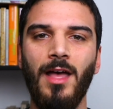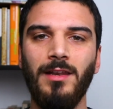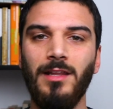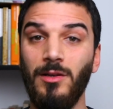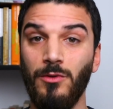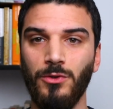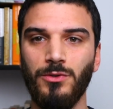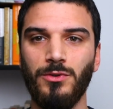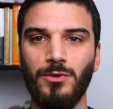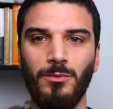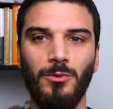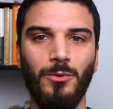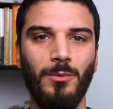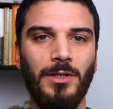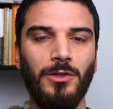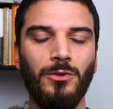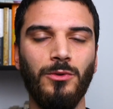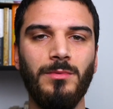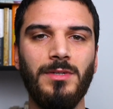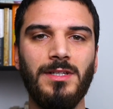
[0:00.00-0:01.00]
nel nostro
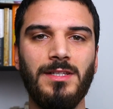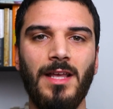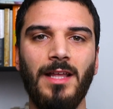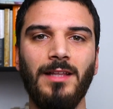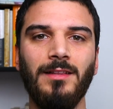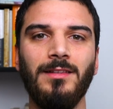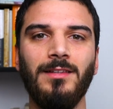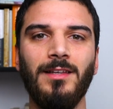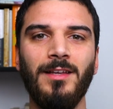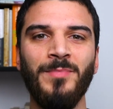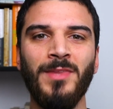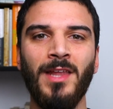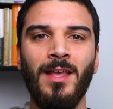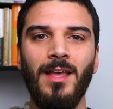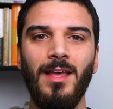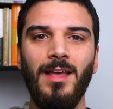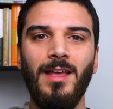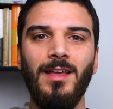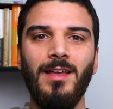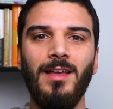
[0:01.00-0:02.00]
momento presente,
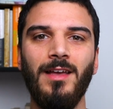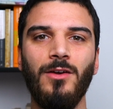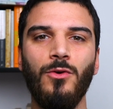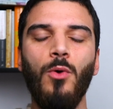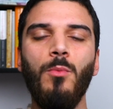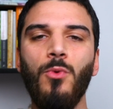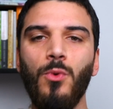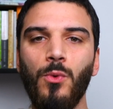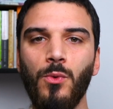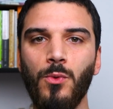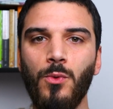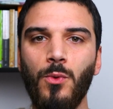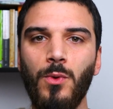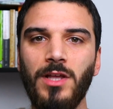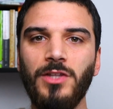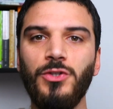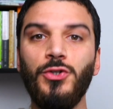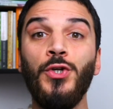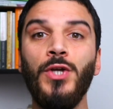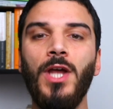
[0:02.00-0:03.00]
eh,
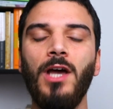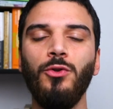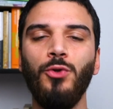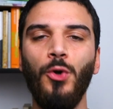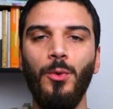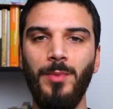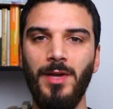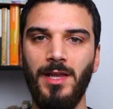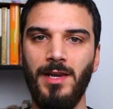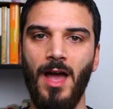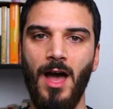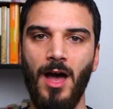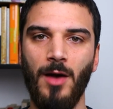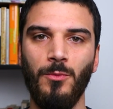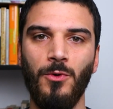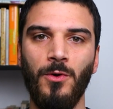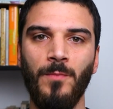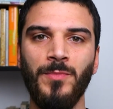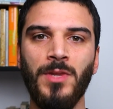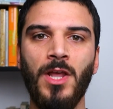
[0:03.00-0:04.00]
comunque ci
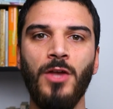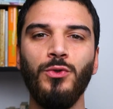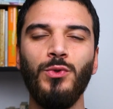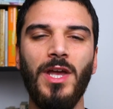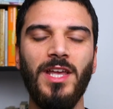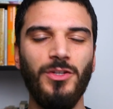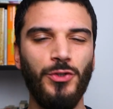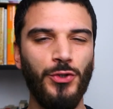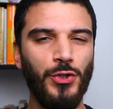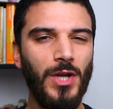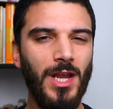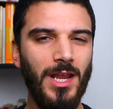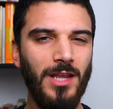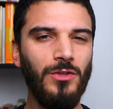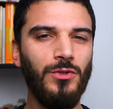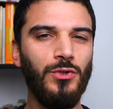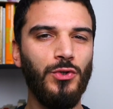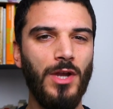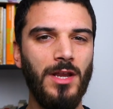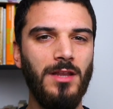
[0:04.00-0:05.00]
adoperiamo, cioè ci
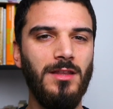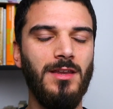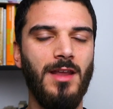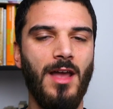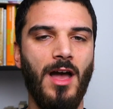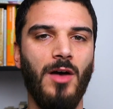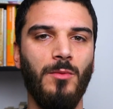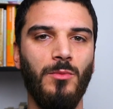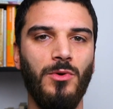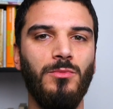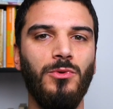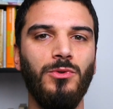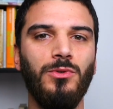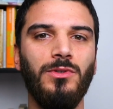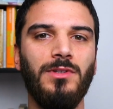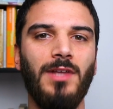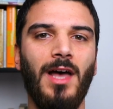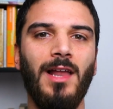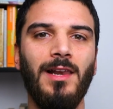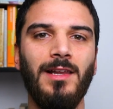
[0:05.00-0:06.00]
ingegniamo in
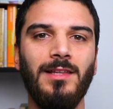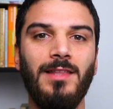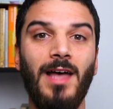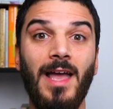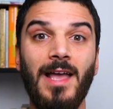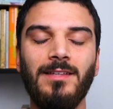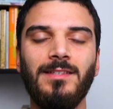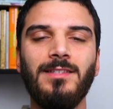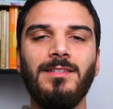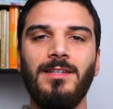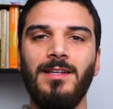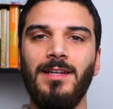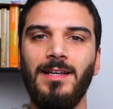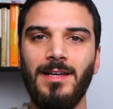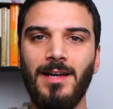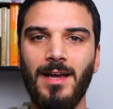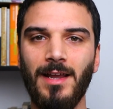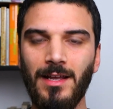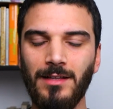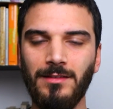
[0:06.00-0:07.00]
modo tale da
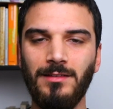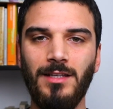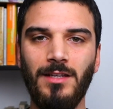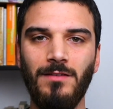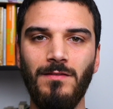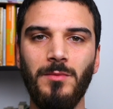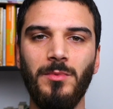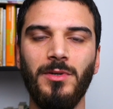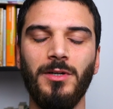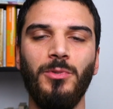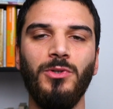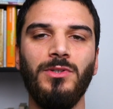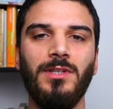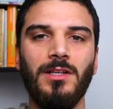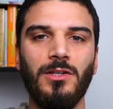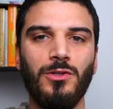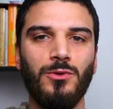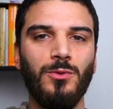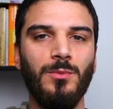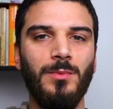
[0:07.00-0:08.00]
essere creativi per
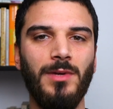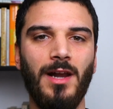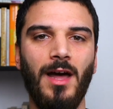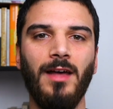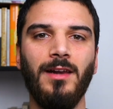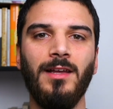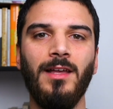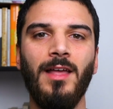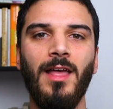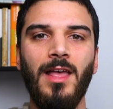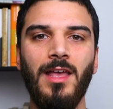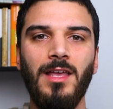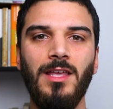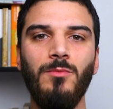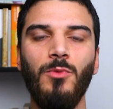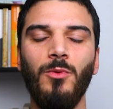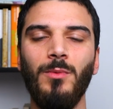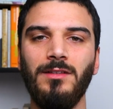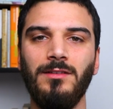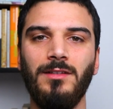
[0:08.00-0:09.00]
poter superare i
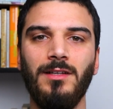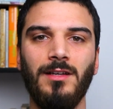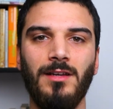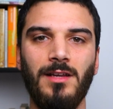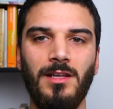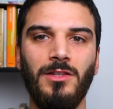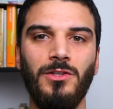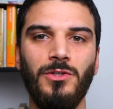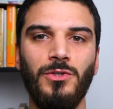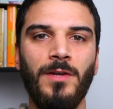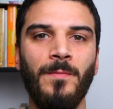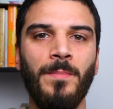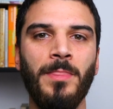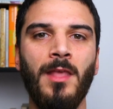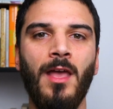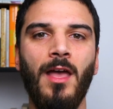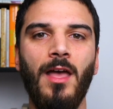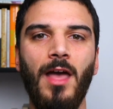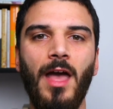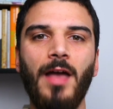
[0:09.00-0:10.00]
momenti critici.
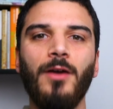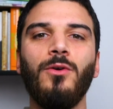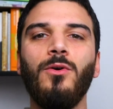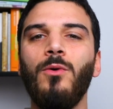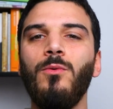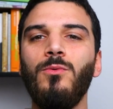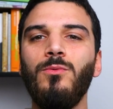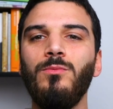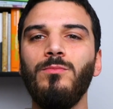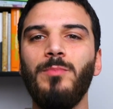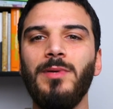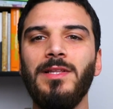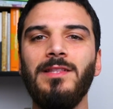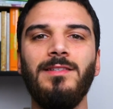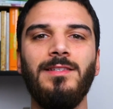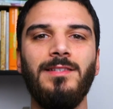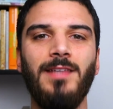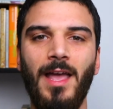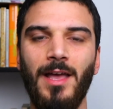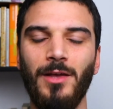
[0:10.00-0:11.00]
Ecco, un
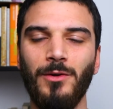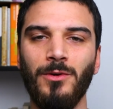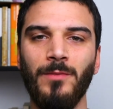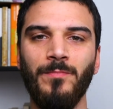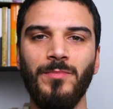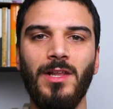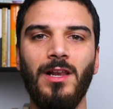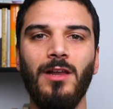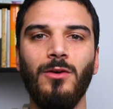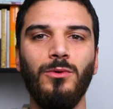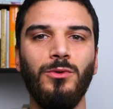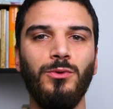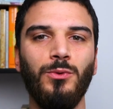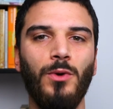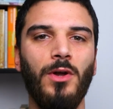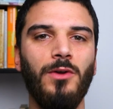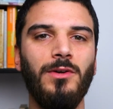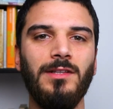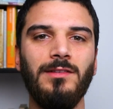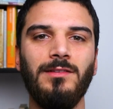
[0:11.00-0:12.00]
pensiero nella
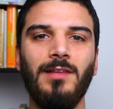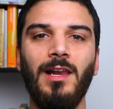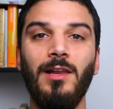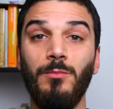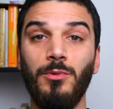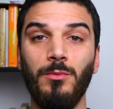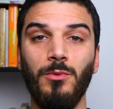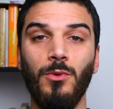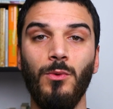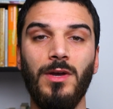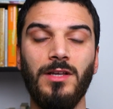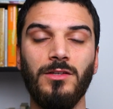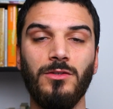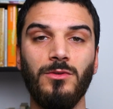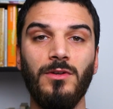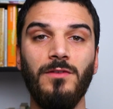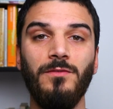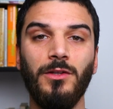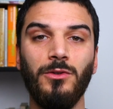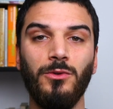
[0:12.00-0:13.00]
cultura orientale è proprio
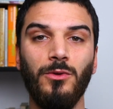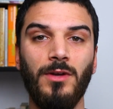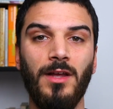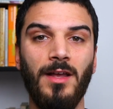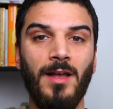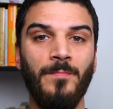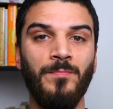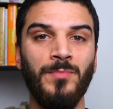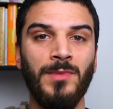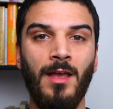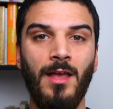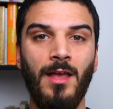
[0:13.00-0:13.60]
questo, il fatto che